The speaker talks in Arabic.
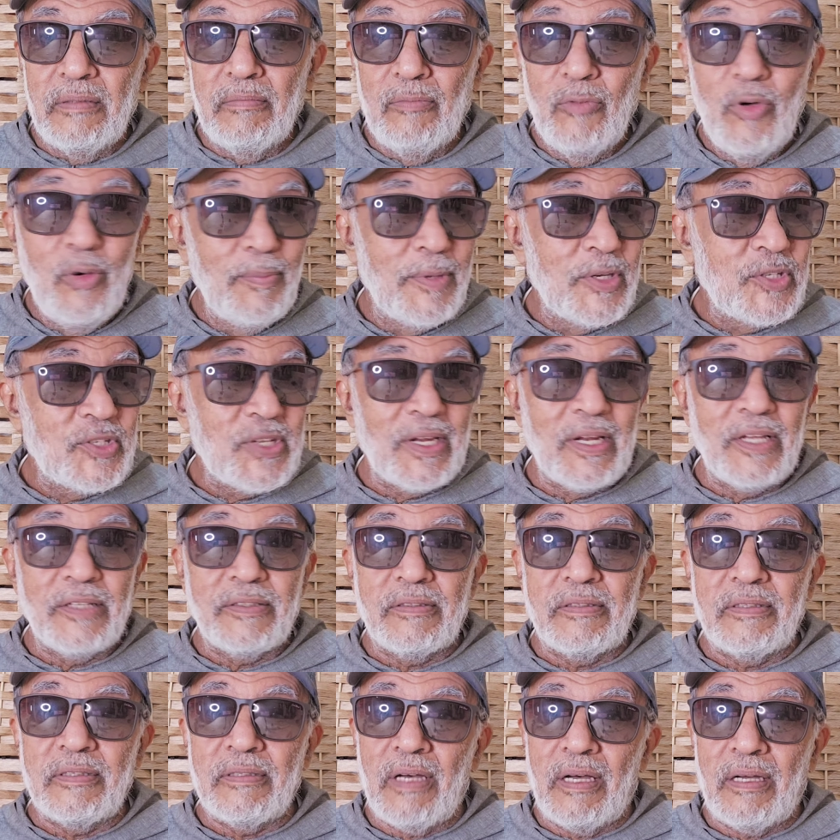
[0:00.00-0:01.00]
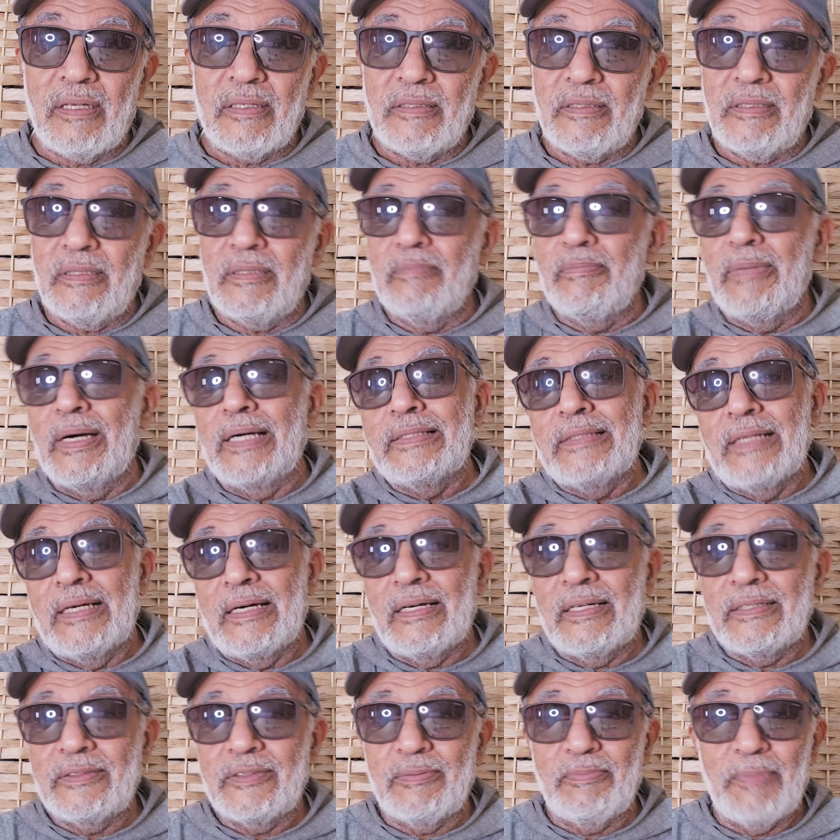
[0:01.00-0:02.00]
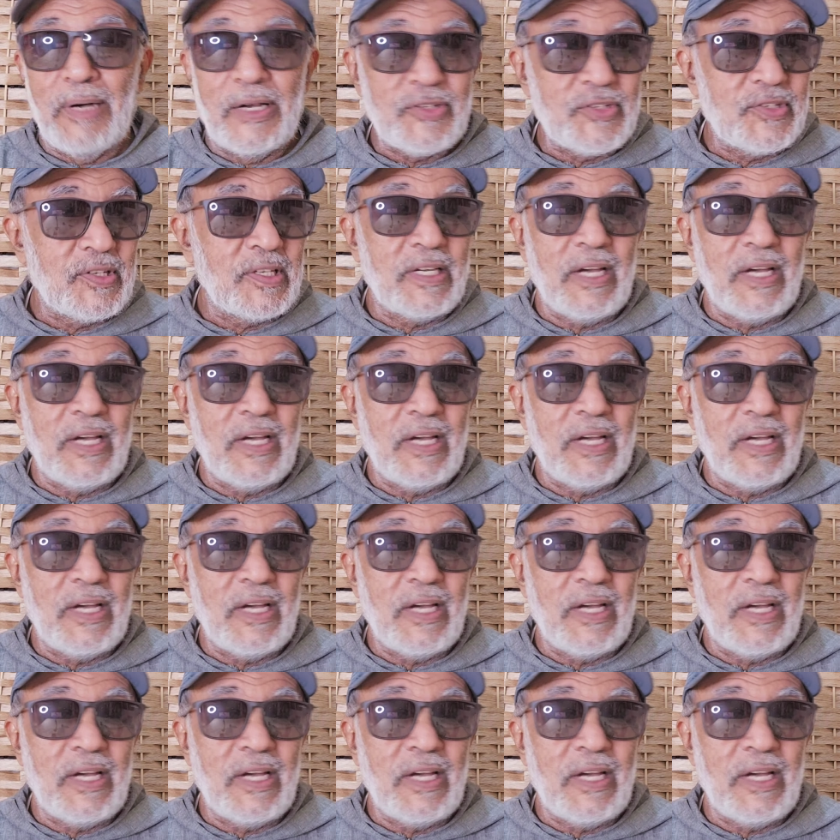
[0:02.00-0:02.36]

مو مسألة يعني عبادات ما